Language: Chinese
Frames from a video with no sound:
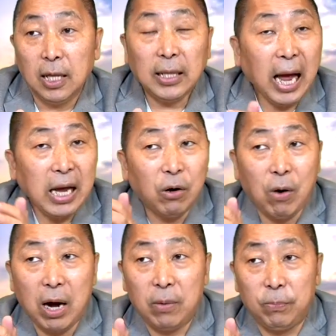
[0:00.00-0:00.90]
但太阳
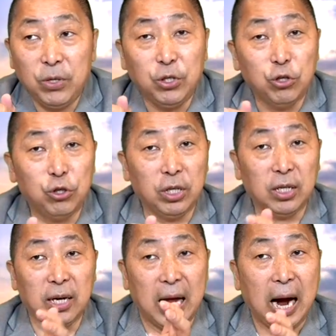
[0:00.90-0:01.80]
花毕竟是一
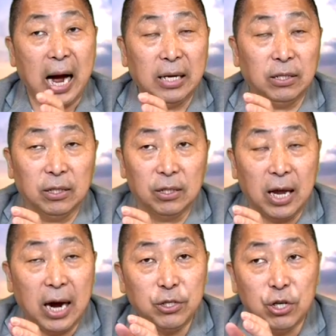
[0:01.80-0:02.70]
个两岸的
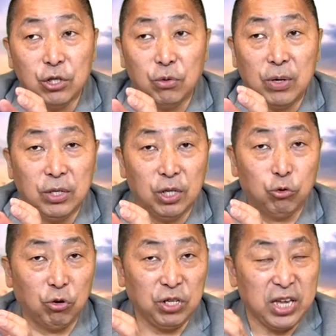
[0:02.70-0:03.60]
两岸政治问题
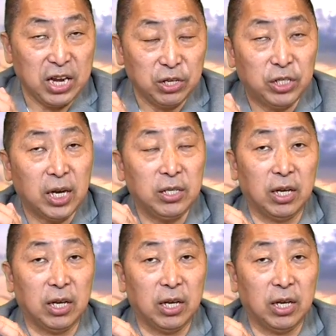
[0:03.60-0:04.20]
所衍生、